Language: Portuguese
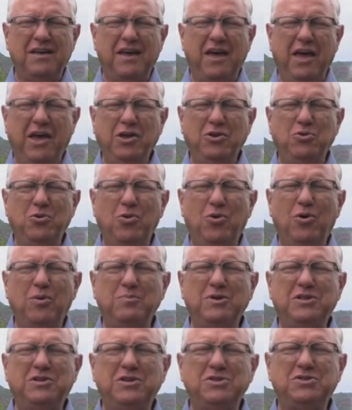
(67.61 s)
É em
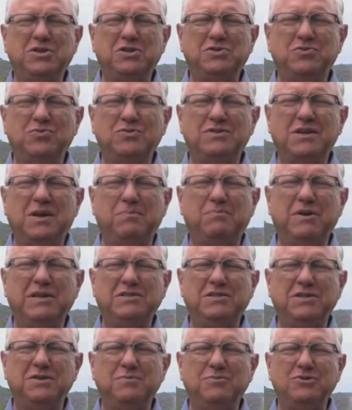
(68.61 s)
nome de Jesus que
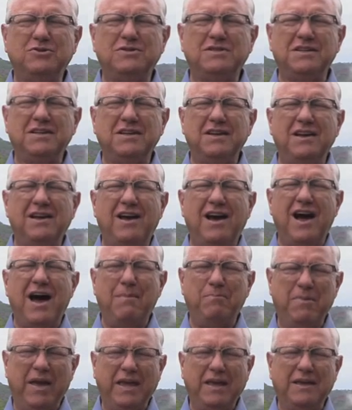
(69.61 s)
pedimos.
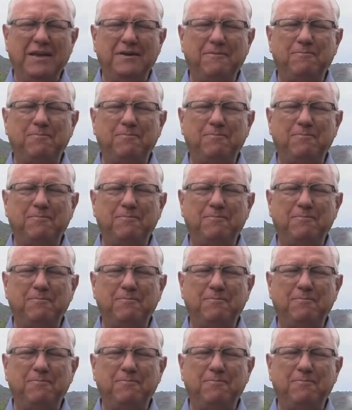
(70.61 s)
Amém.